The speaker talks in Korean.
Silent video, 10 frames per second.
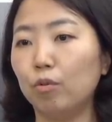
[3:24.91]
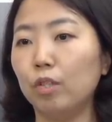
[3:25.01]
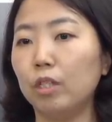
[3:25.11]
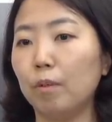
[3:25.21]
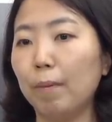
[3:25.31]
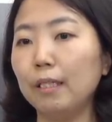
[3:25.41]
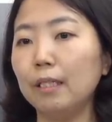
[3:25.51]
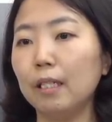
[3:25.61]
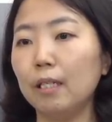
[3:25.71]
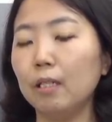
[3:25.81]
분이 이제
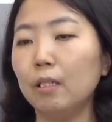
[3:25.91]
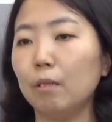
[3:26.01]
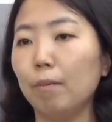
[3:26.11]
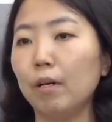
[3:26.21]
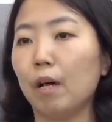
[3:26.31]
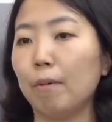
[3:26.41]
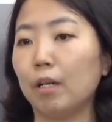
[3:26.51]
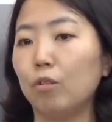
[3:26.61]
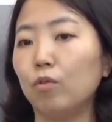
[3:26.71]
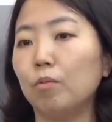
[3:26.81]
빠지긴 했지만 아마
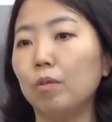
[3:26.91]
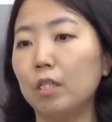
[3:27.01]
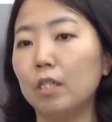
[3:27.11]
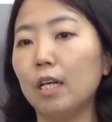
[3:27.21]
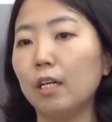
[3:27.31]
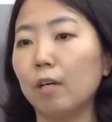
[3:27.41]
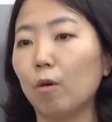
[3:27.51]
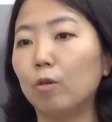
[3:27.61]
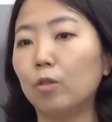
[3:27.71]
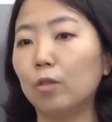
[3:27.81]
네. 기준금리 인상의
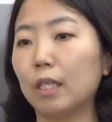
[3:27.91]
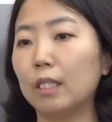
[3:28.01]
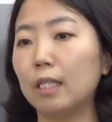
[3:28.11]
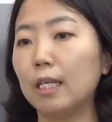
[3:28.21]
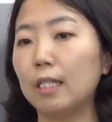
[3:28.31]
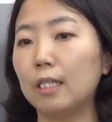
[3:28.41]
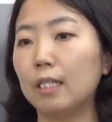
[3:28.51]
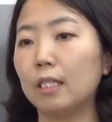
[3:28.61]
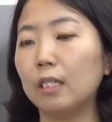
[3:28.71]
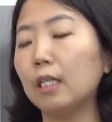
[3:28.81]
결정
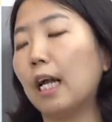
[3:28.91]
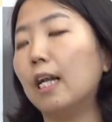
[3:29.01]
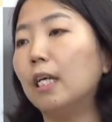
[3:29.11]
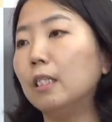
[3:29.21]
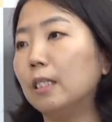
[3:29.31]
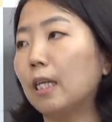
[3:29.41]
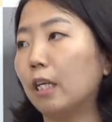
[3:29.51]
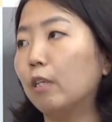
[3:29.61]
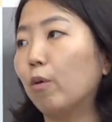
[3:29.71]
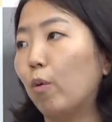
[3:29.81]
자체는 크게 네. 달라지진
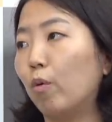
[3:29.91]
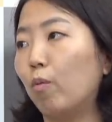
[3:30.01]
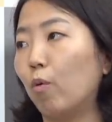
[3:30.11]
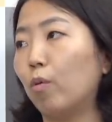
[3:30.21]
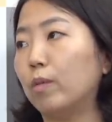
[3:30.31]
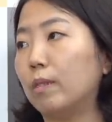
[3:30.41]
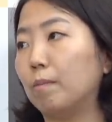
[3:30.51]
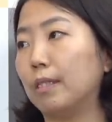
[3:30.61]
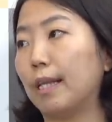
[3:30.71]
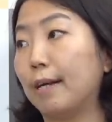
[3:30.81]
않을 걸로 보고 있습니다.